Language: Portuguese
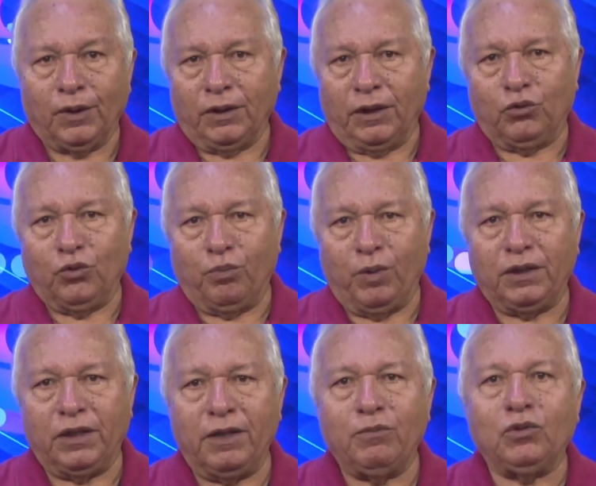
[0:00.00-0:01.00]
E Tupã
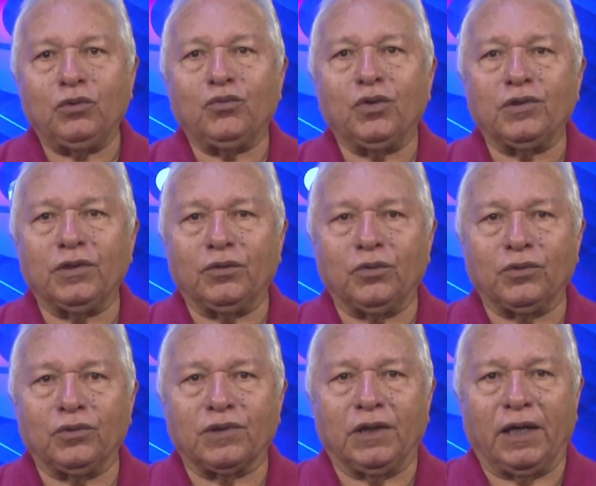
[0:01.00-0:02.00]
é muito torcedor
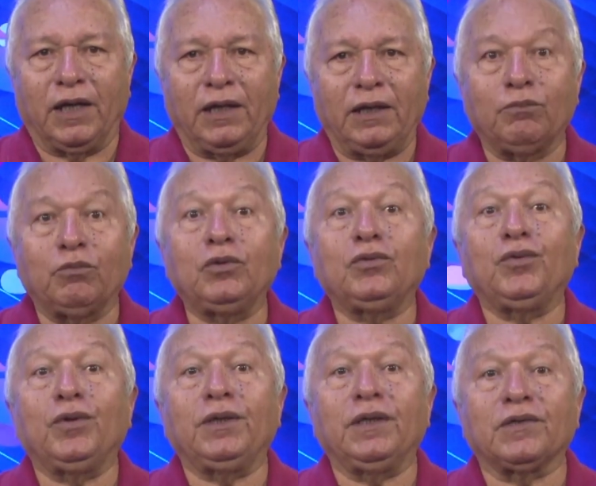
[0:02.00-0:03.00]
do Ceará, né? E muito
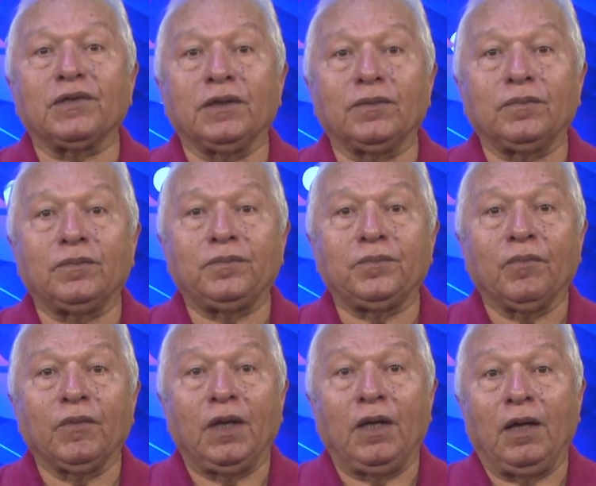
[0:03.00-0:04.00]
nordestino.
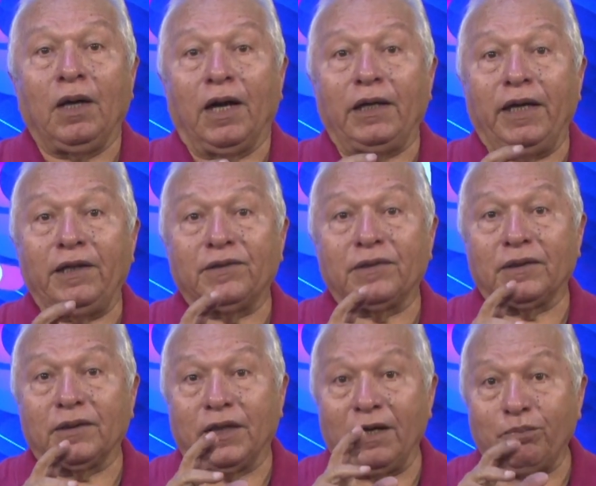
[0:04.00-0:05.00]
Aliás,
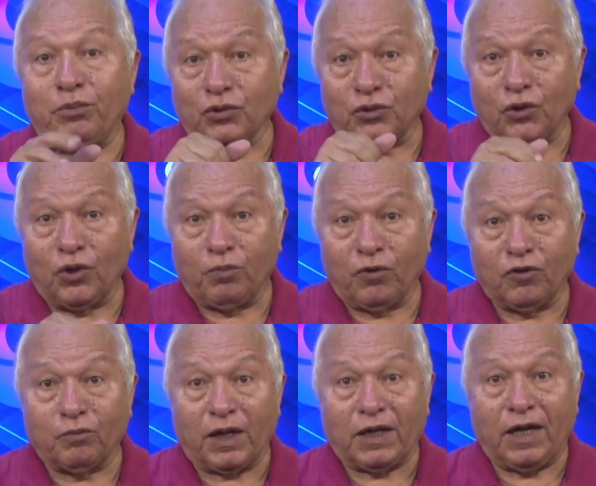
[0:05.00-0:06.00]
quem puxou o
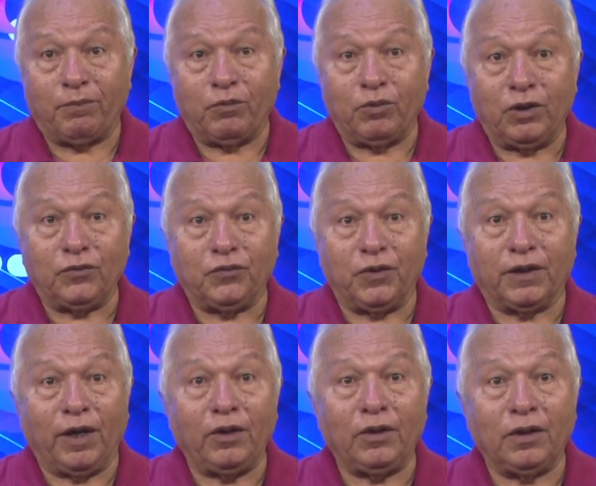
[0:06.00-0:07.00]
povo para cá primeiro foi
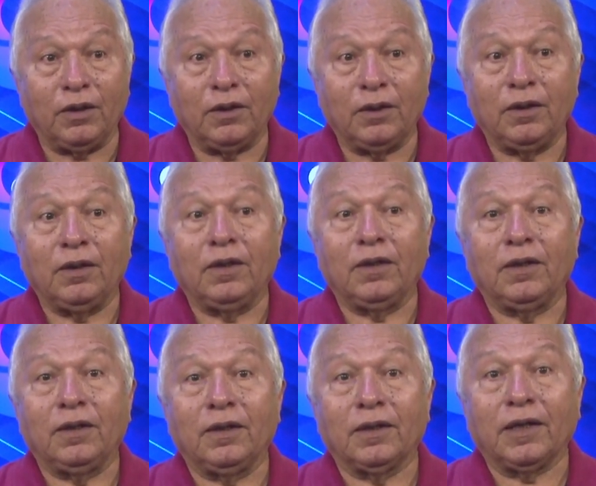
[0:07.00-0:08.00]
quem?
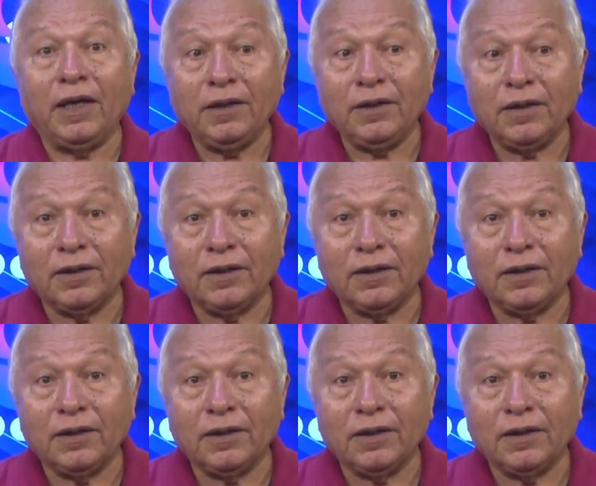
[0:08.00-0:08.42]
Quem?